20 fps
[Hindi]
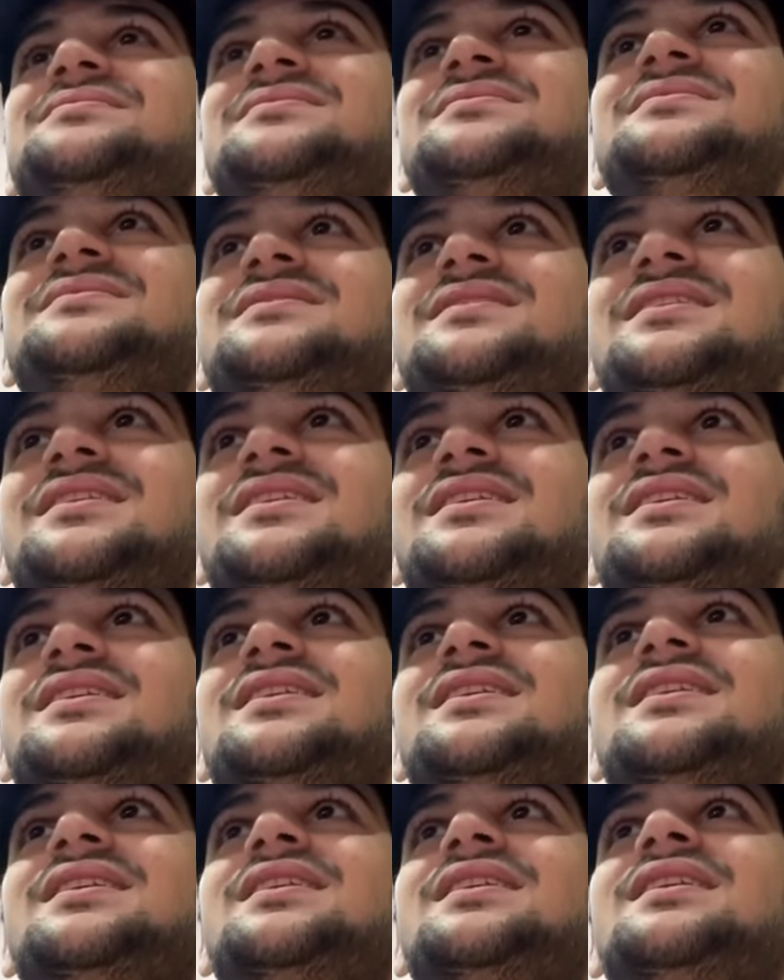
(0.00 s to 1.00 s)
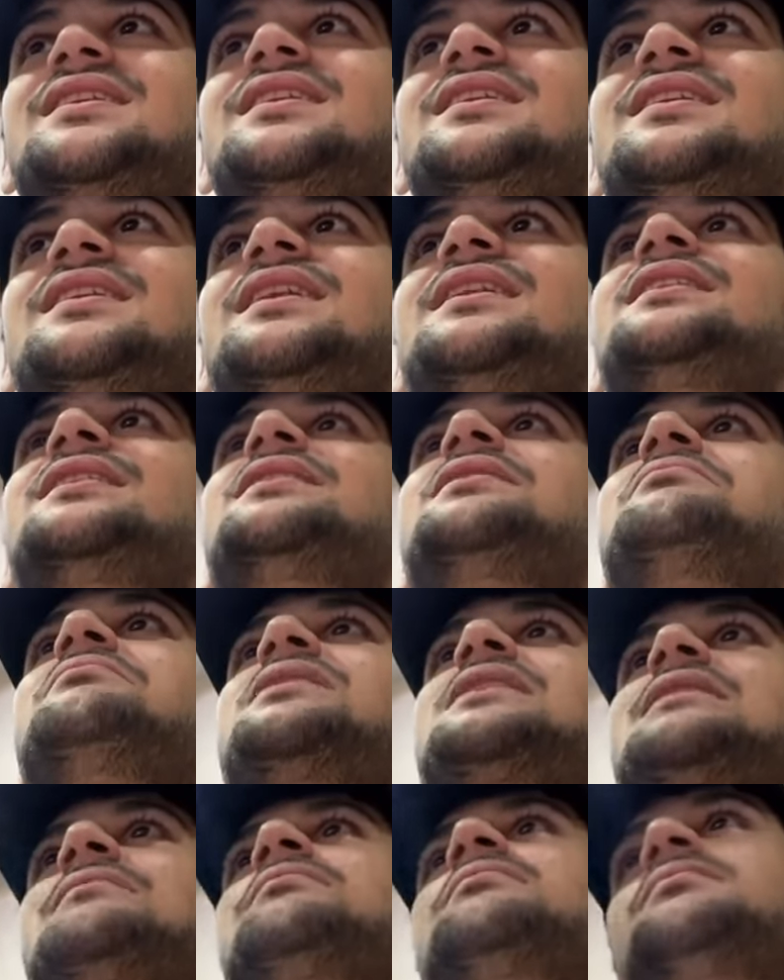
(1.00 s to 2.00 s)
कुन्ने उस पे जाएंगे नहीं
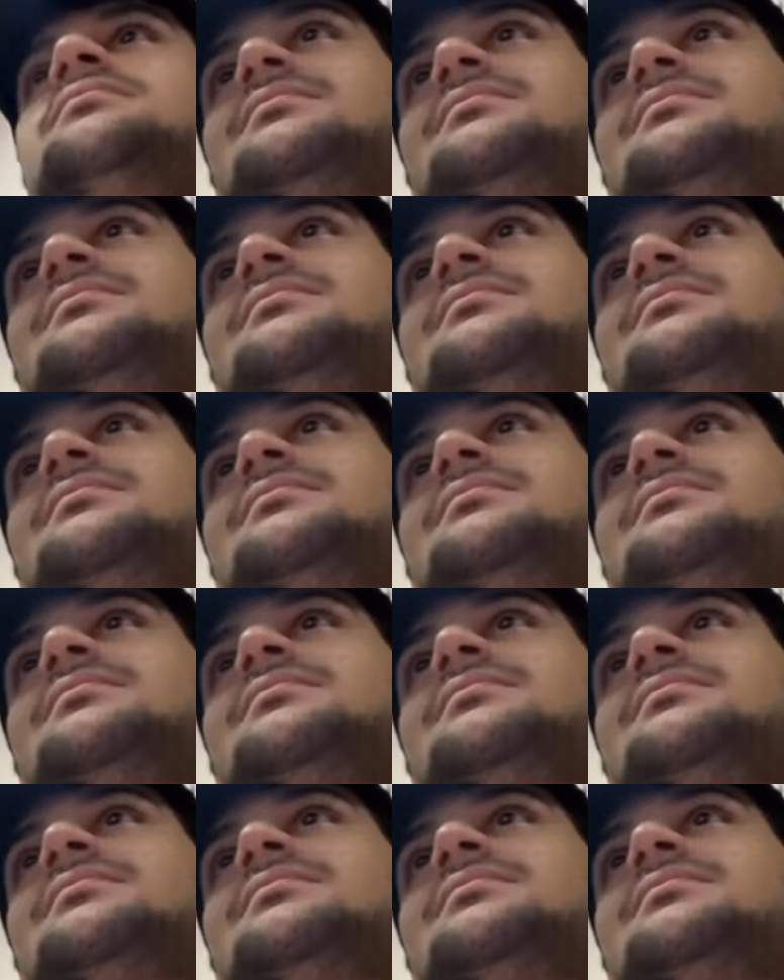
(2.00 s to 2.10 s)
मतलब